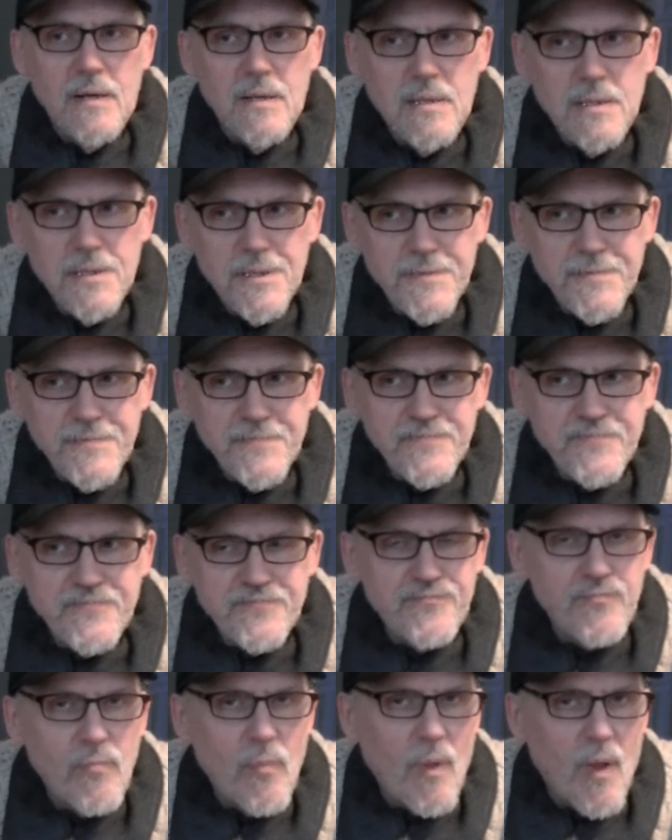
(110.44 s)

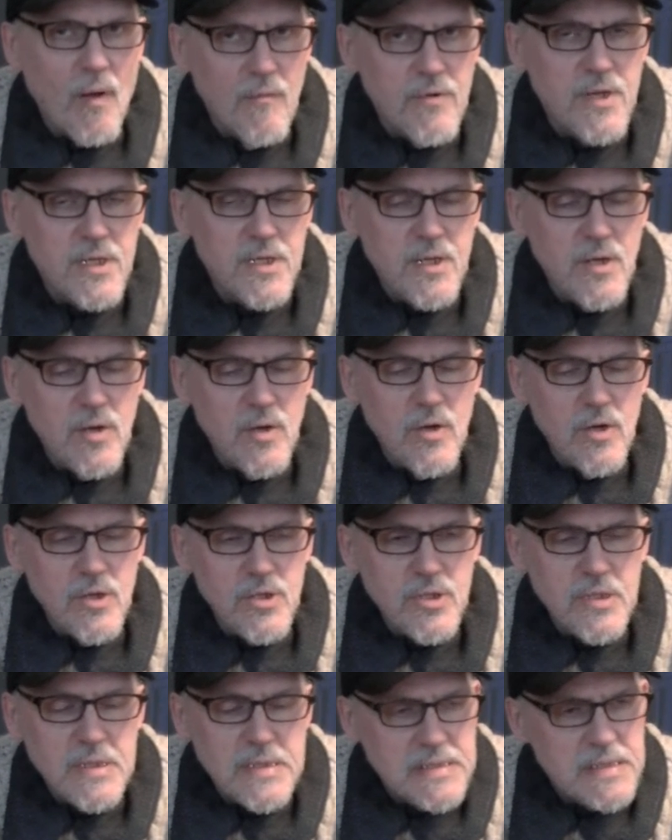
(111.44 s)
ähm, wird
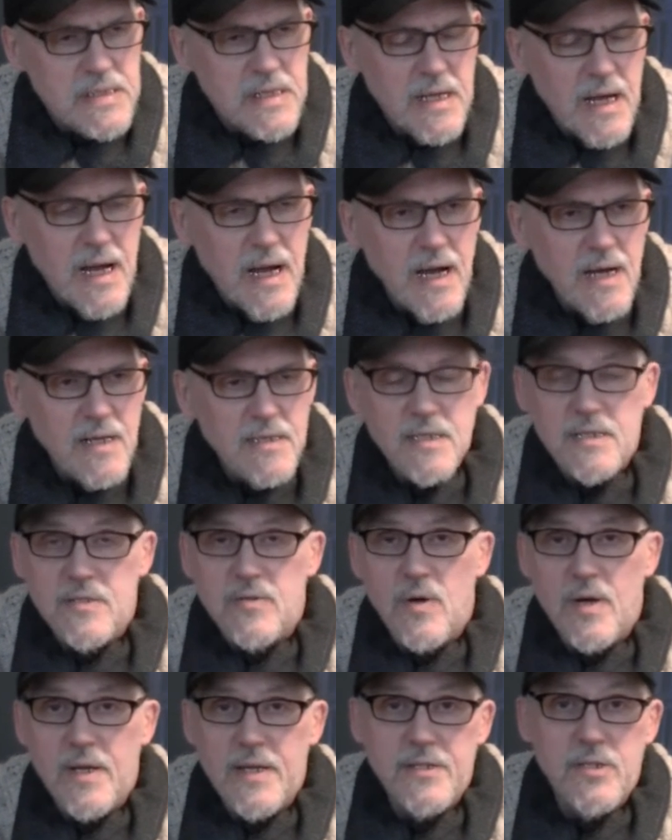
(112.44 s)
gelöscht, ist klar. Die
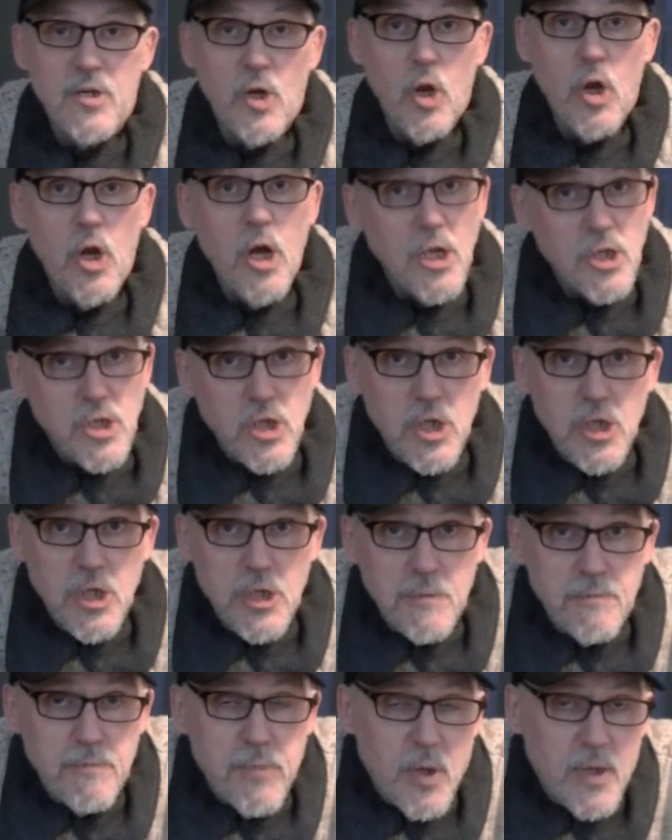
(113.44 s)
sogenannte
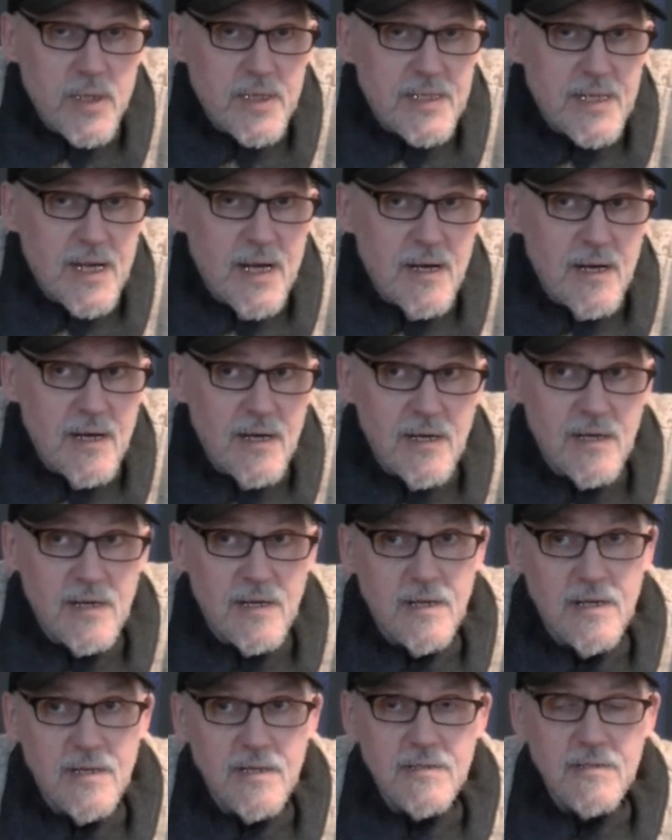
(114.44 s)
Löschpolizei
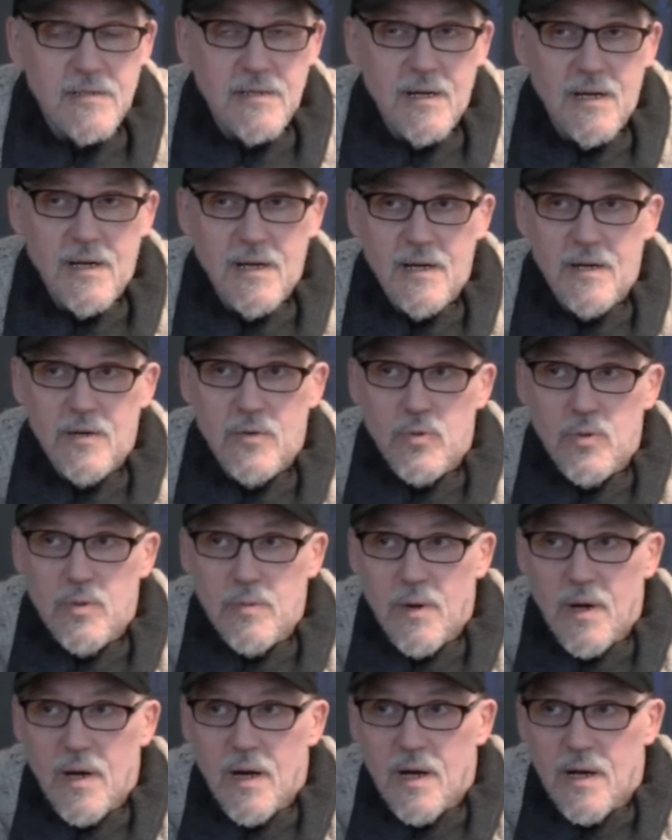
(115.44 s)
ist ja
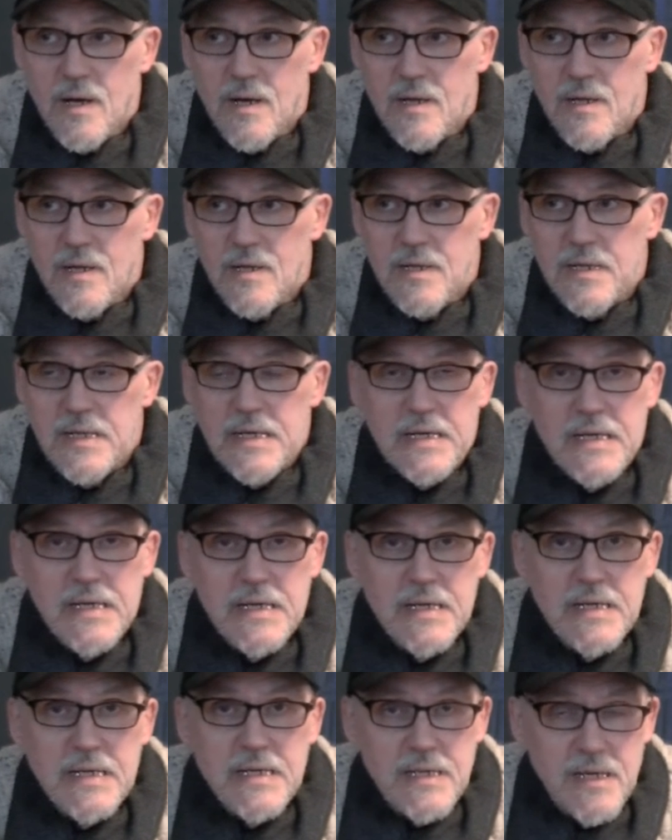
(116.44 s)
überall
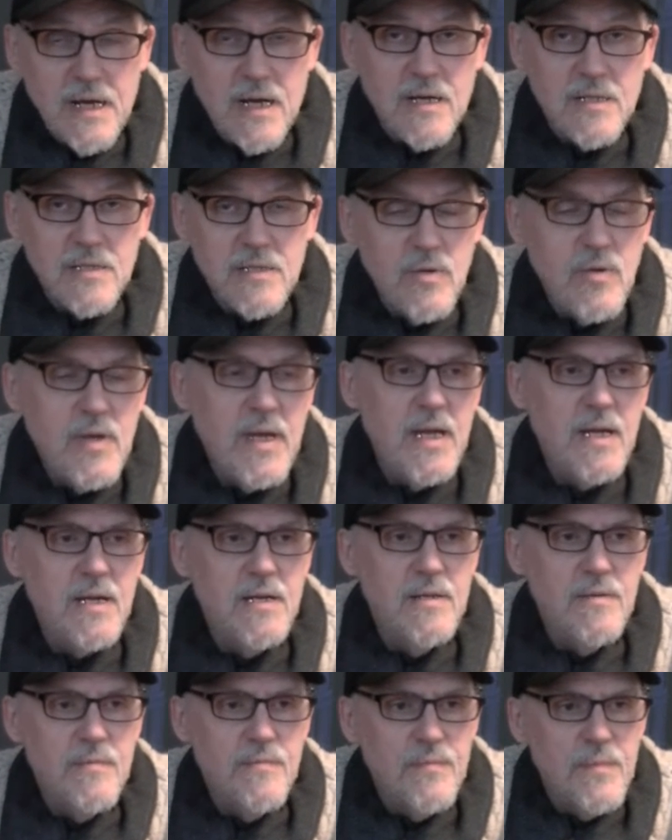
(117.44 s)
ja,
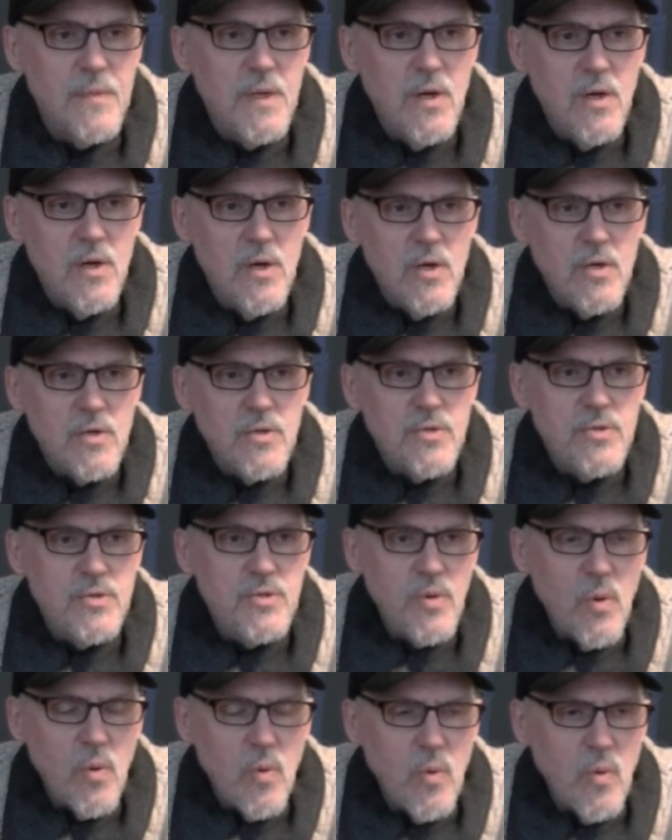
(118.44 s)
zugegen.
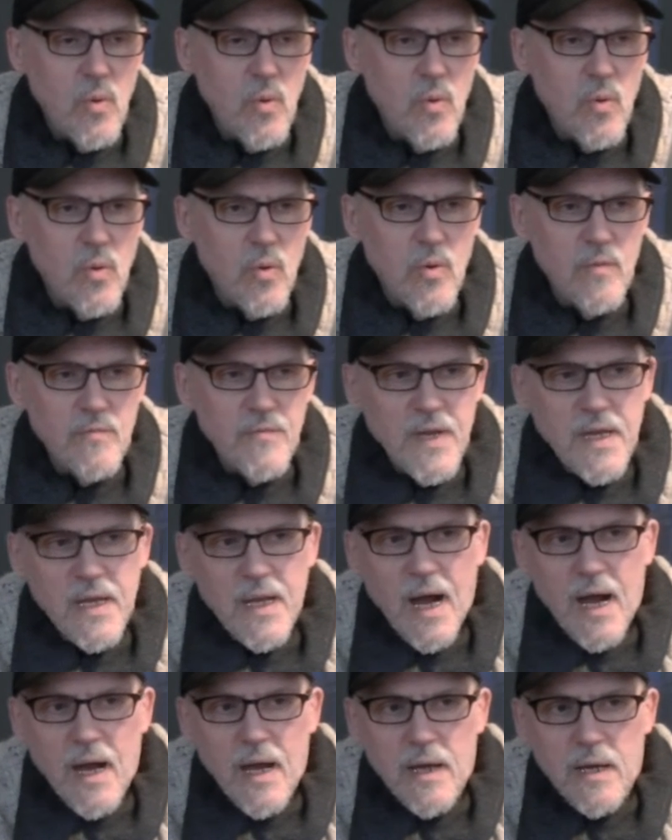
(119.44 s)
So, und wenn
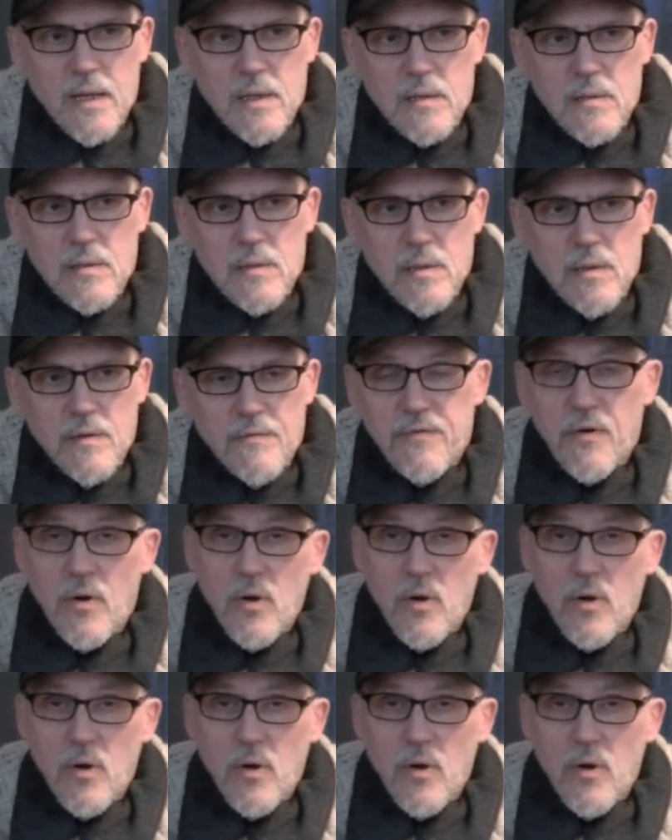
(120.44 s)
ein äh,